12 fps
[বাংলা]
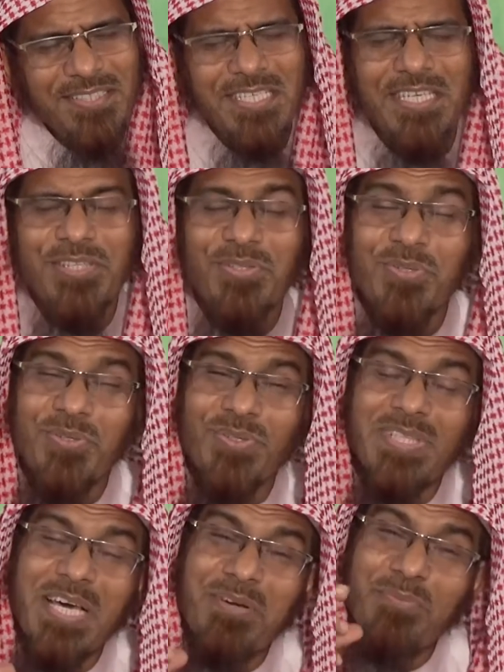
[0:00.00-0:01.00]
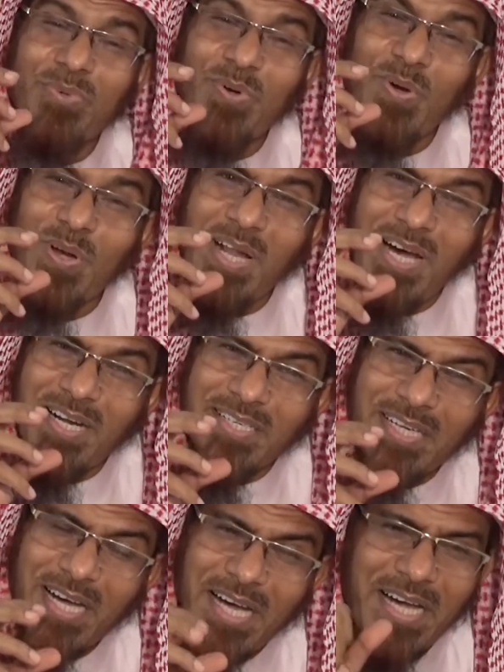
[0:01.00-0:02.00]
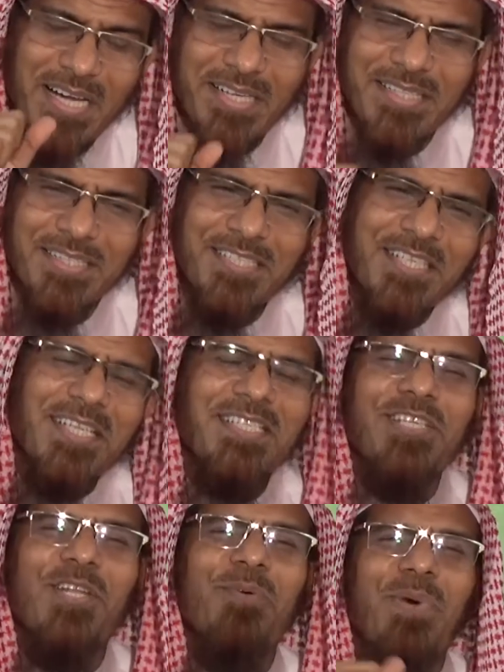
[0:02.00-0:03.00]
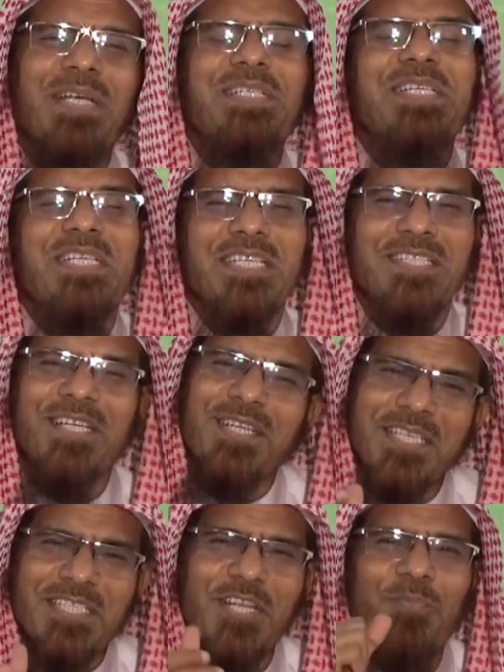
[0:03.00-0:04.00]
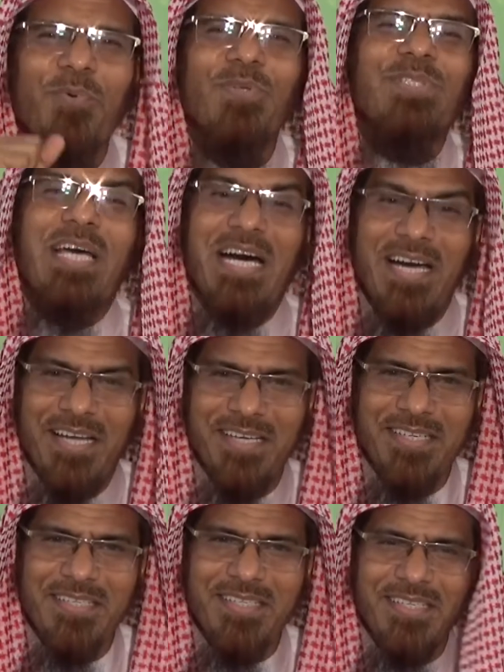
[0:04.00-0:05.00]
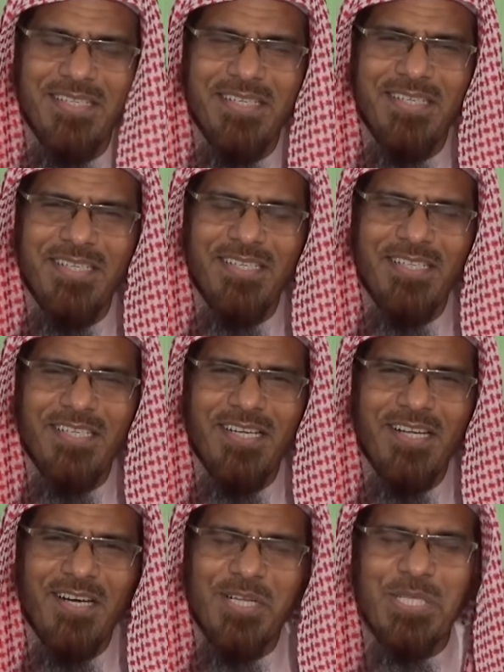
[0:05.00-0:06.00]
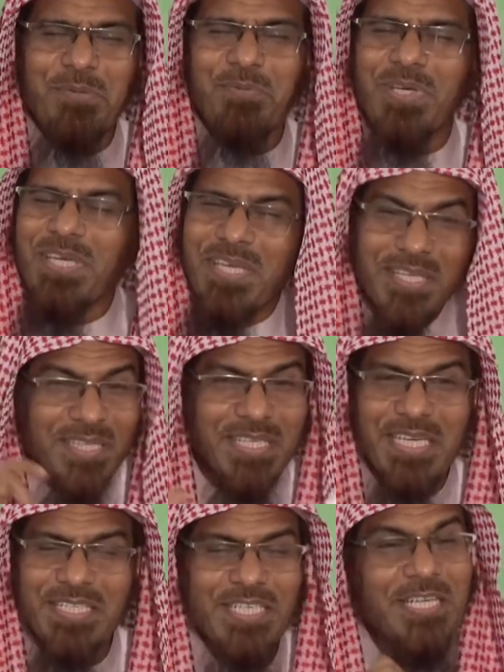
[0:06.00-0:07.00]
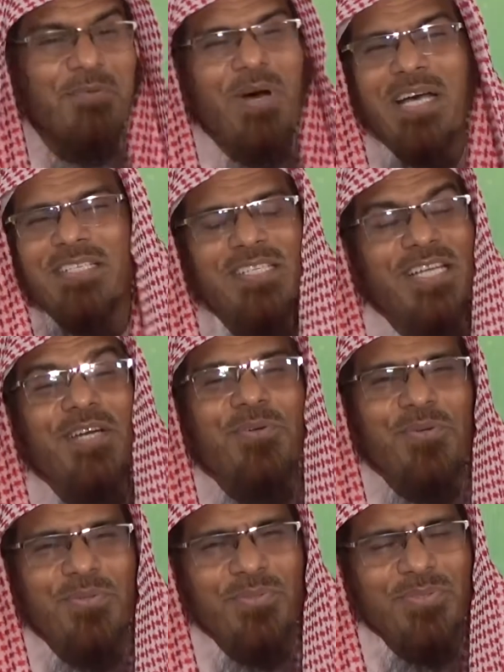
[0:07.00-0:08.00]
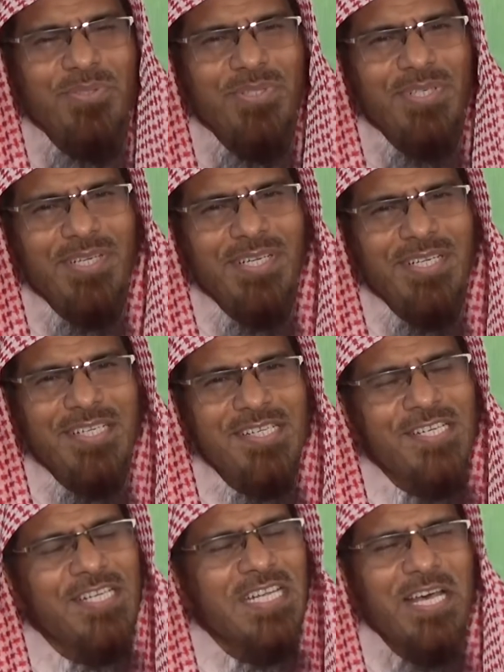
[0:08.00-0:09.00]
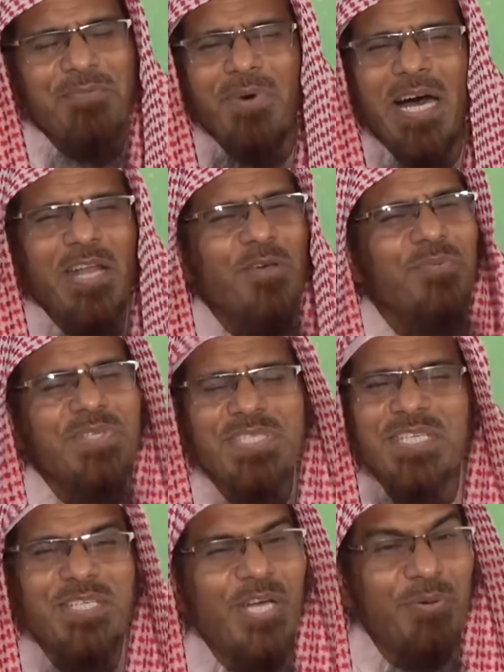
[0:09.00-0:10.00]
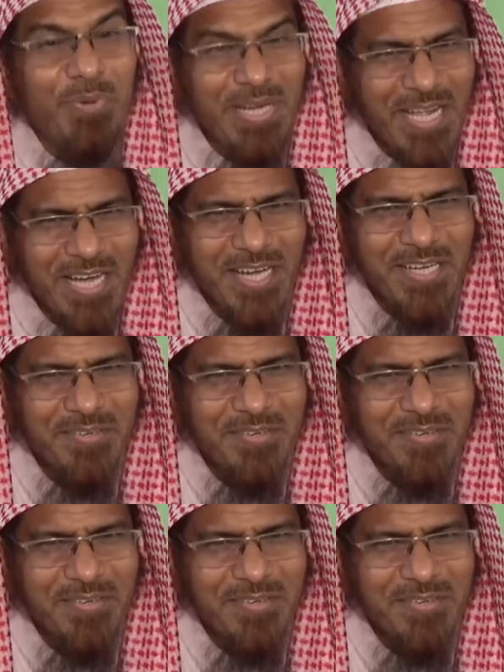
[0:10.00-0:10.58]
যেহেতু তার মূল আটা সেটা ছিল বাসি সেটা ছিল পচা অতএব ঘি দিয়ে সেটা ভাজলেও সেটা আর ভালো বিস্কিট হবে না